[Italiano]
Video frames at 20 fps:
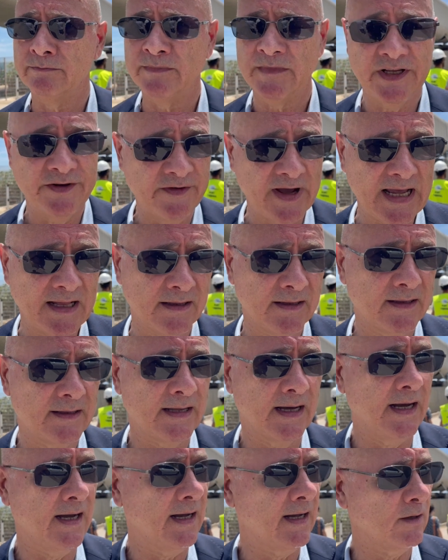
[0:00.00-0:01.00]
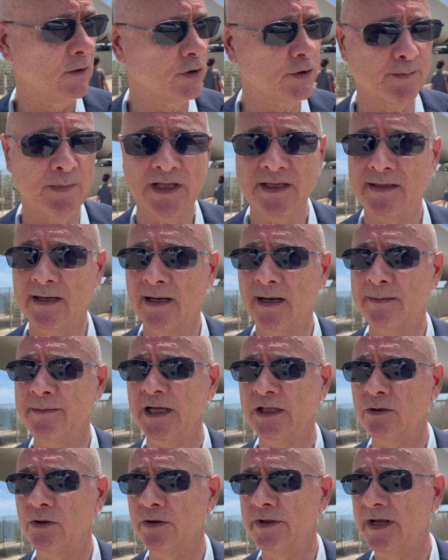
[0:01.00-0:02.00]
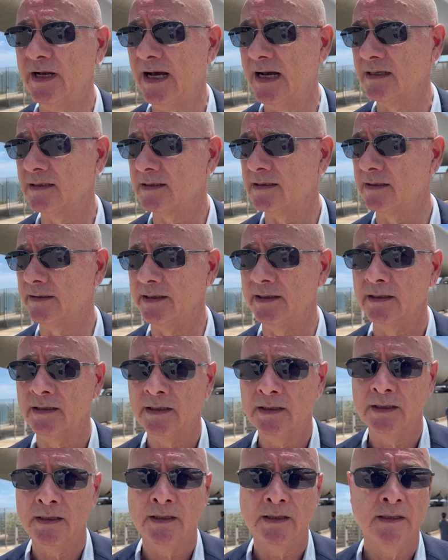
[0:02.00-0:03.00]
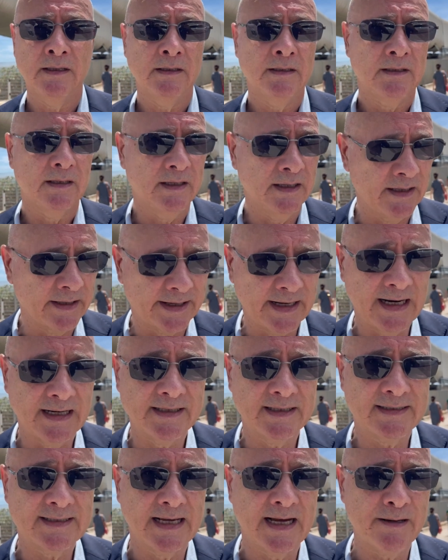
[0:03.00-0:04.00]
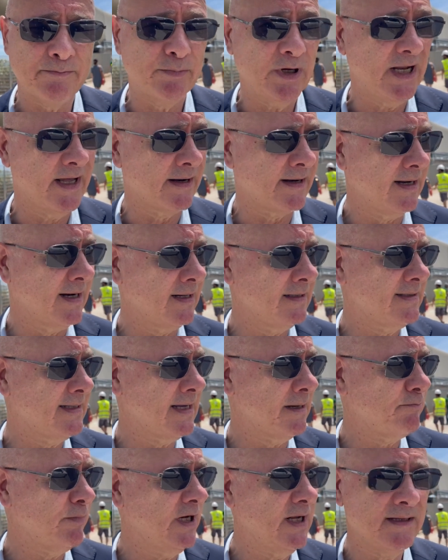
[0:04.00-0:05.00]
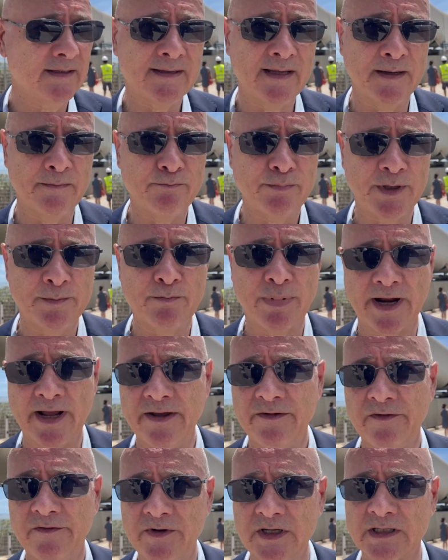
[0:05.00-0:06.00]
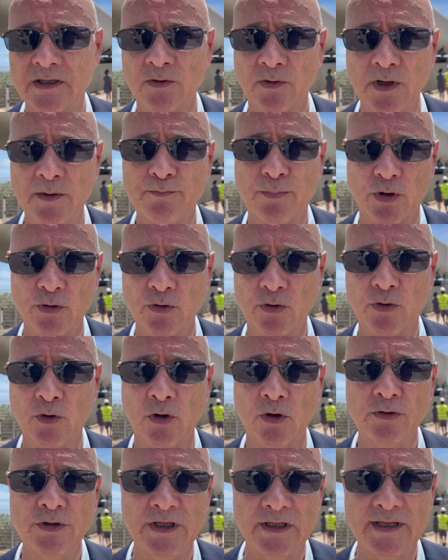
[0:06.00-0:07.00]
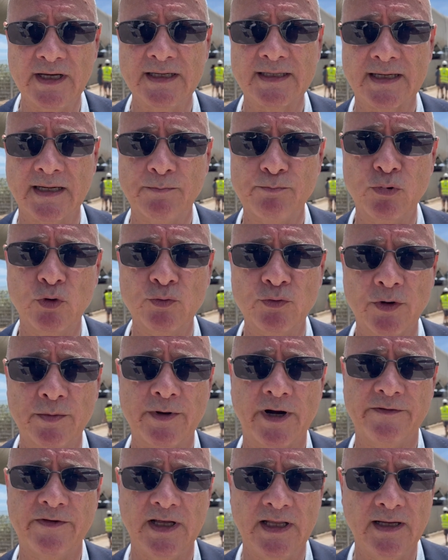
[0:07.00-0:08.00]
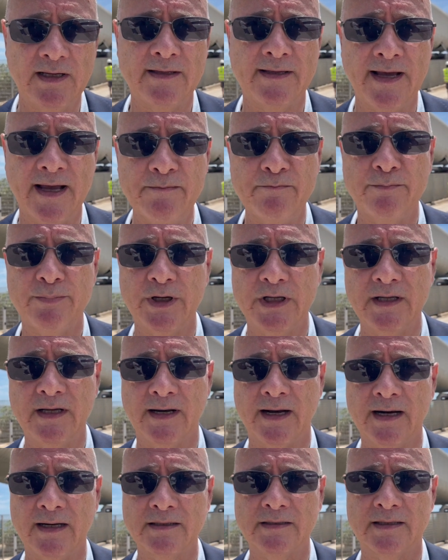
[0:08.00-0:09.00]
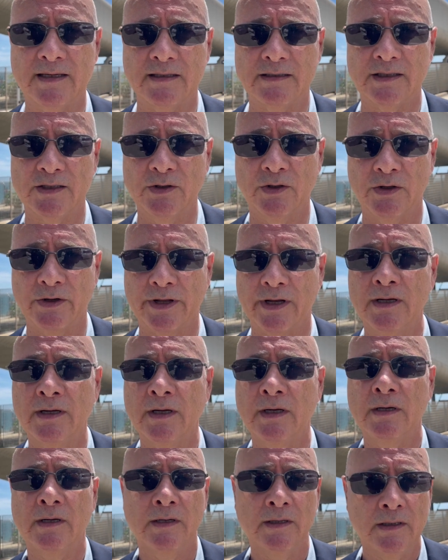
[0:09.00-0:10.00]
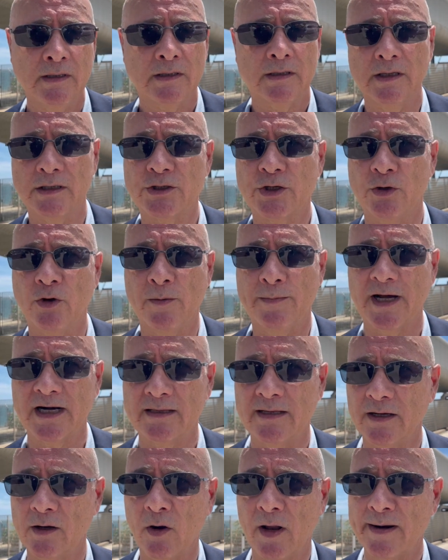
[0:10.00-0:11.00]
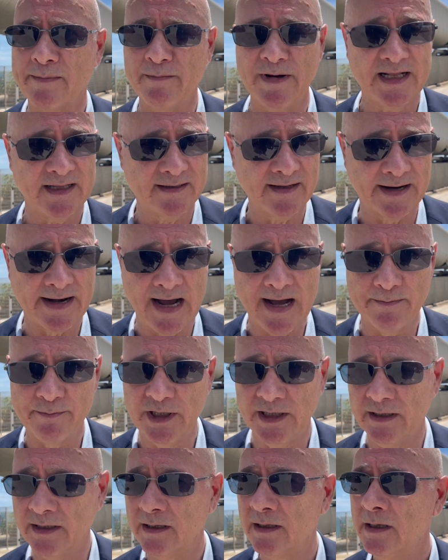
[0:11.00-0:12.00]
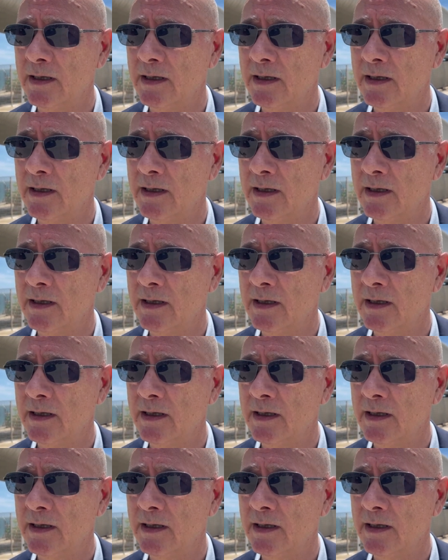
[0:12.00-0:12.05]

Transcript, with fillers: diventa lo smantellamento dei nastri eh, realizzabile, realizzabile in tempi brevi visto che il protocollo d'intesa appunto prevede i tempi di realizzazione che sono particolarmente rapidi.